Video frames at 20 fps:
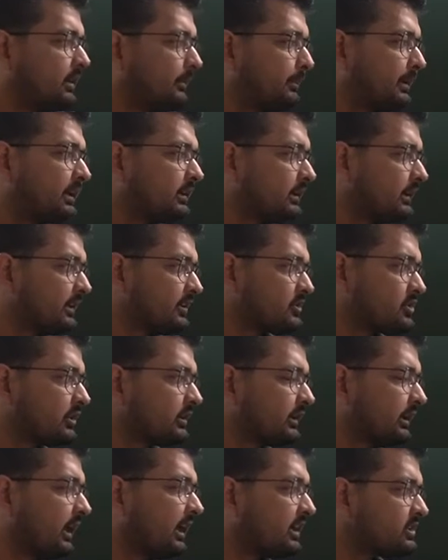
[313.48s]
वाला पार्ट लेके
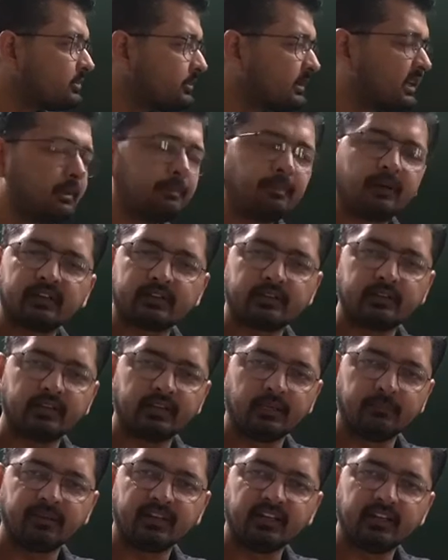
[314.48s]
चलते हैं आज हम यही पार्ट
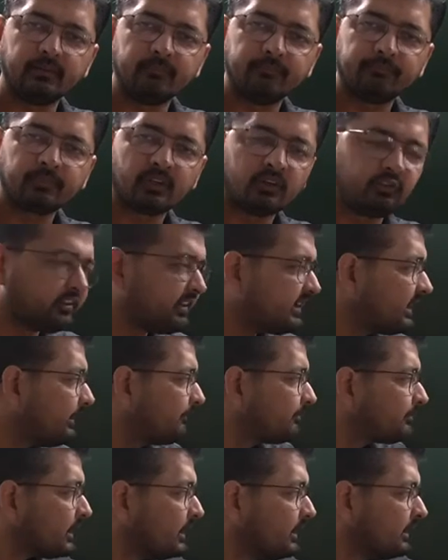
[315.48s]
करेंगे पहले ठीक
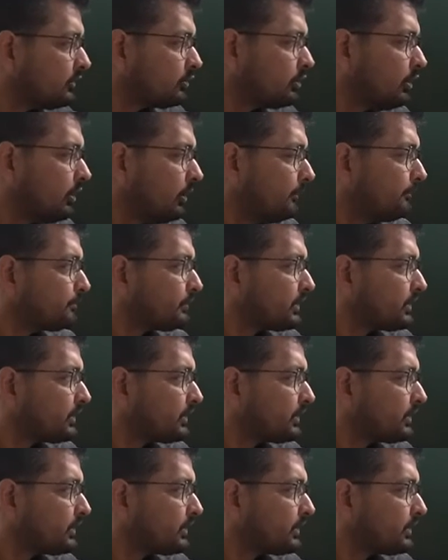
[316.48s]
है तो